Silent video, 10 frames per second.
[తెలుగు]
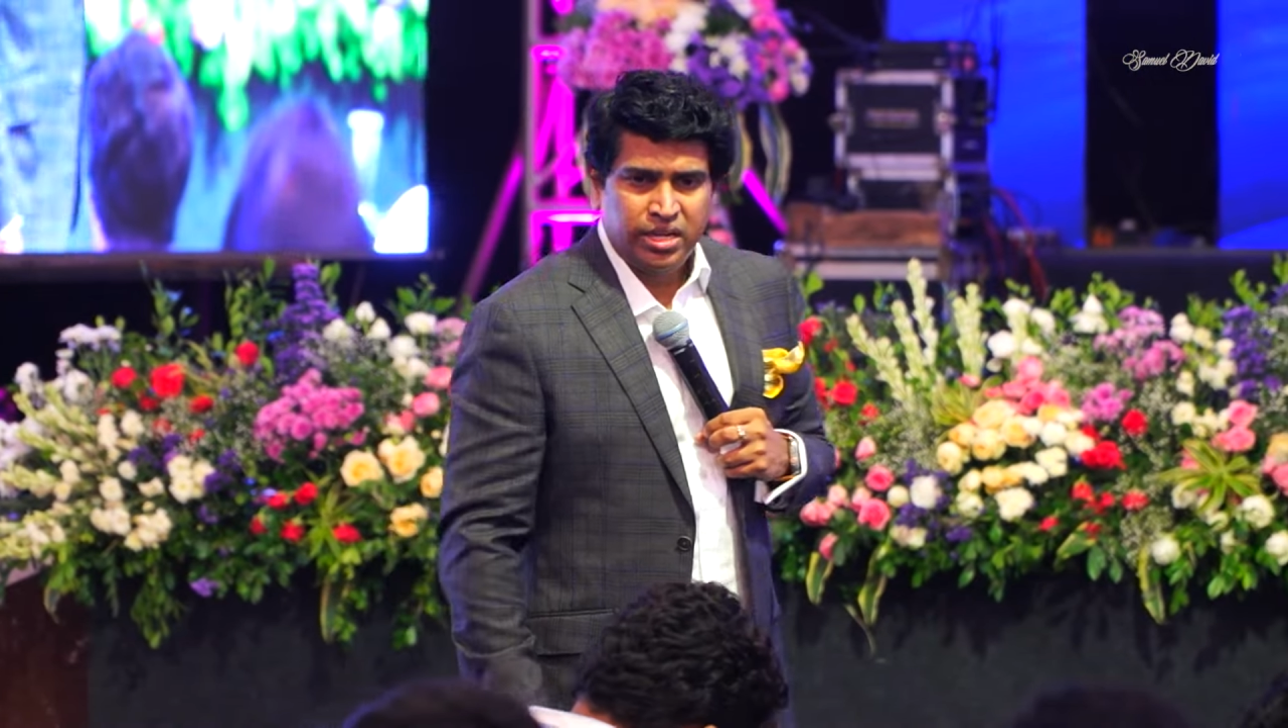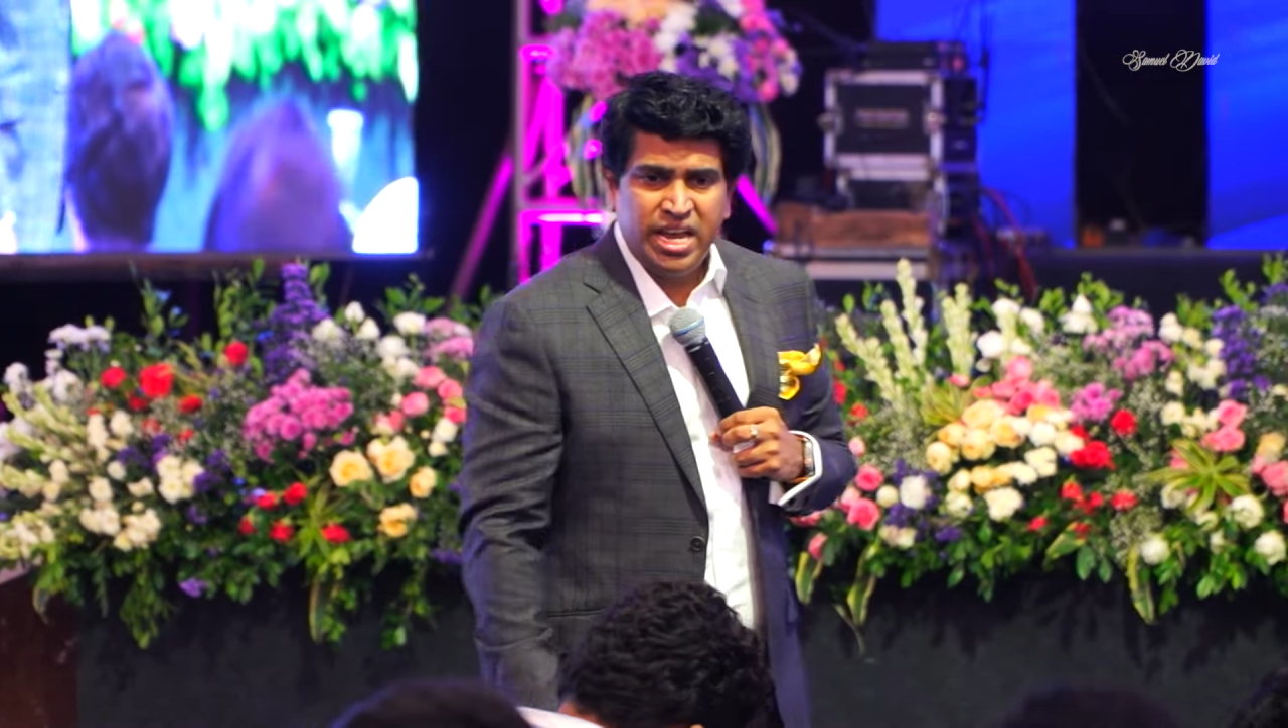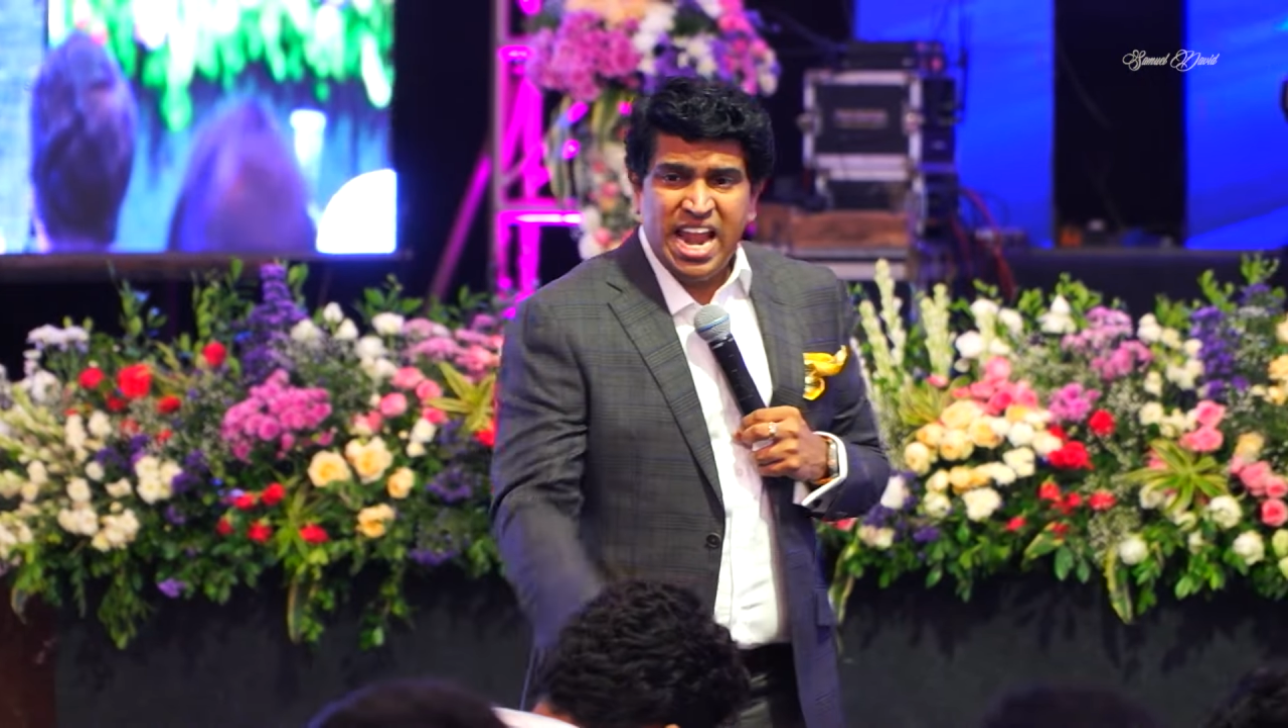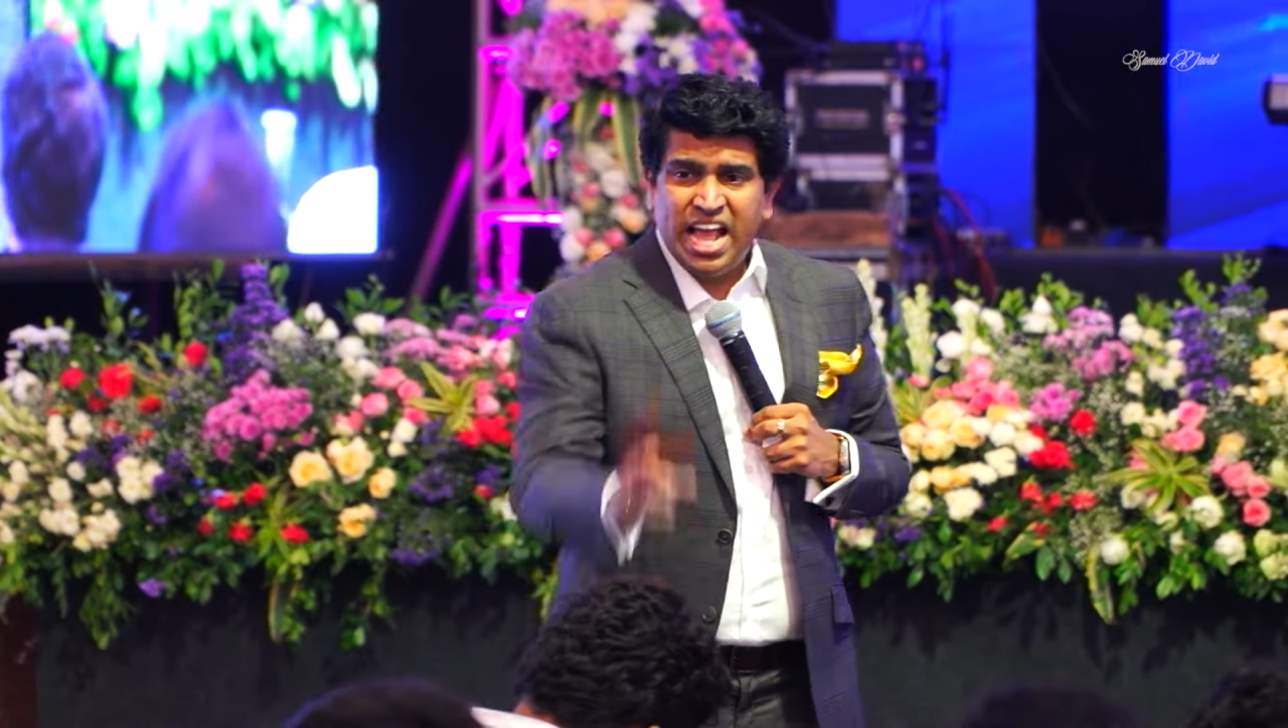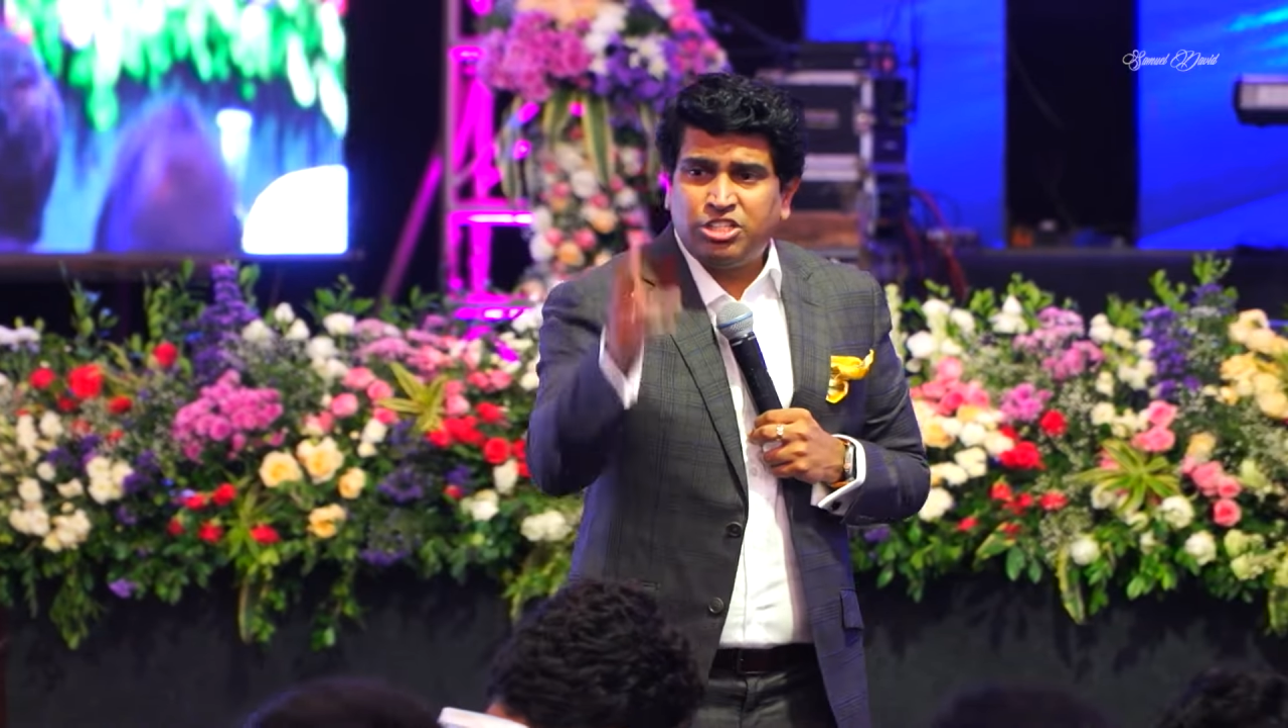
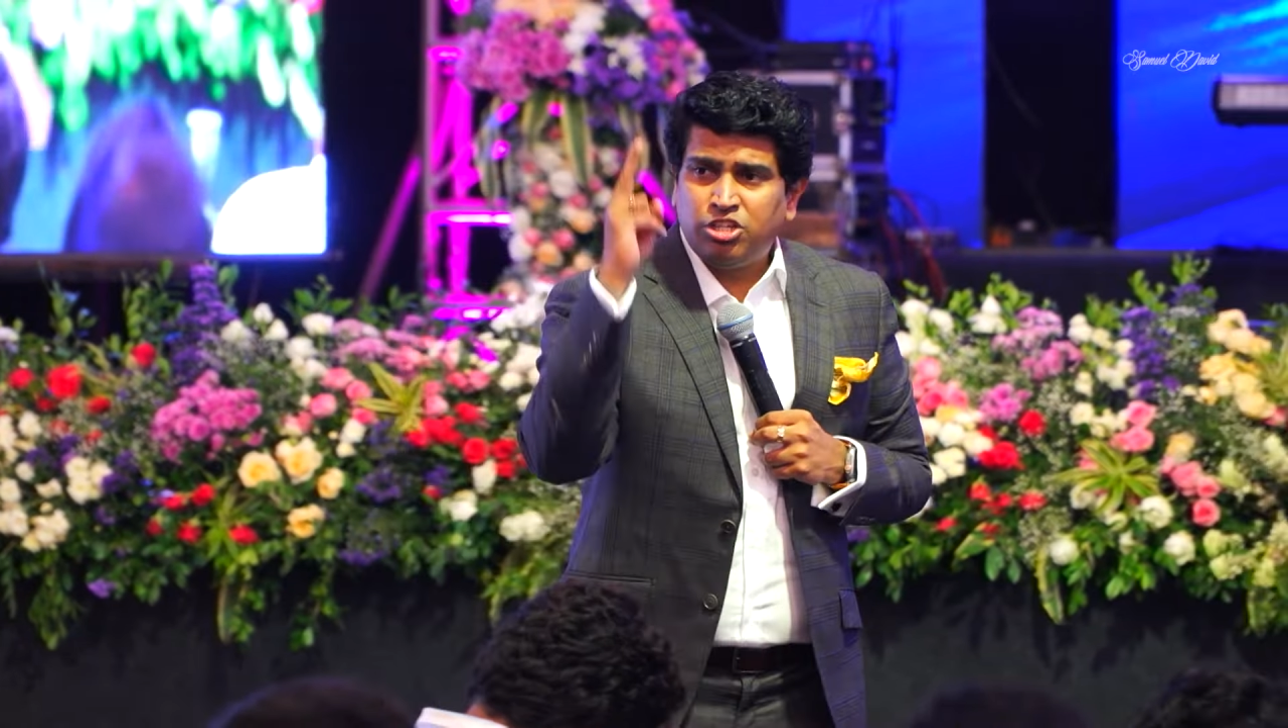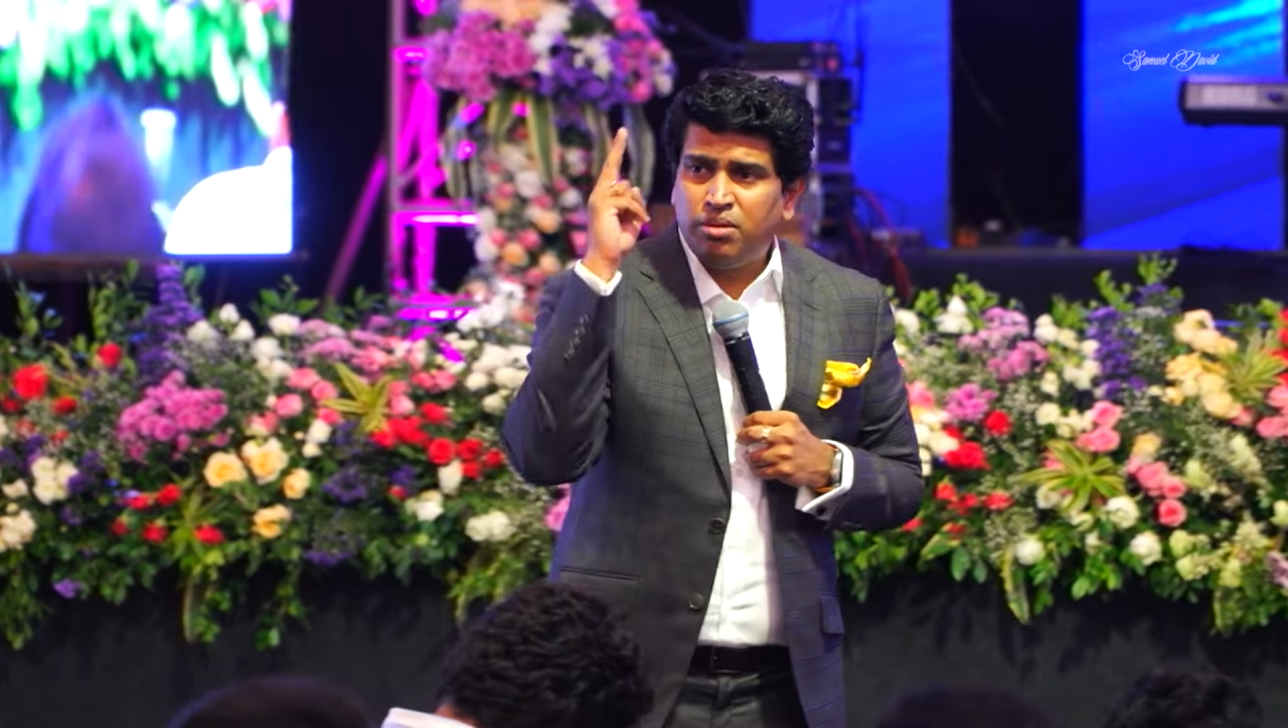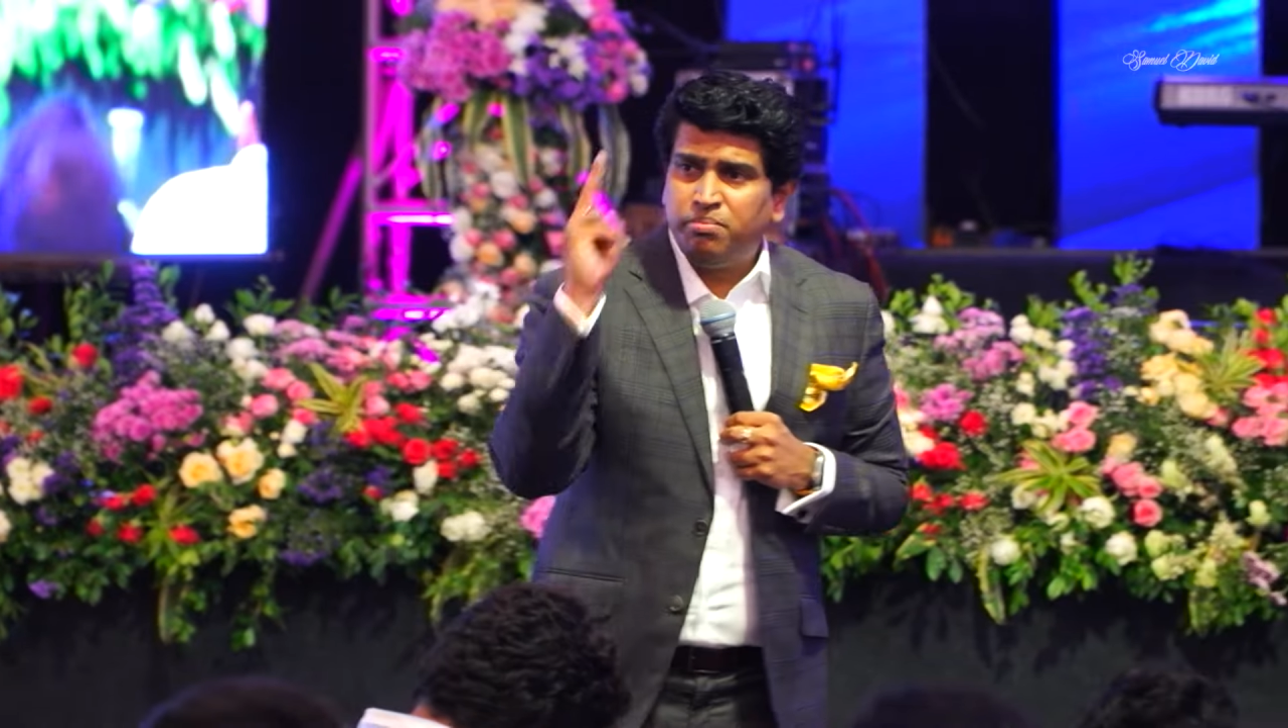ఏ న్యాచురల్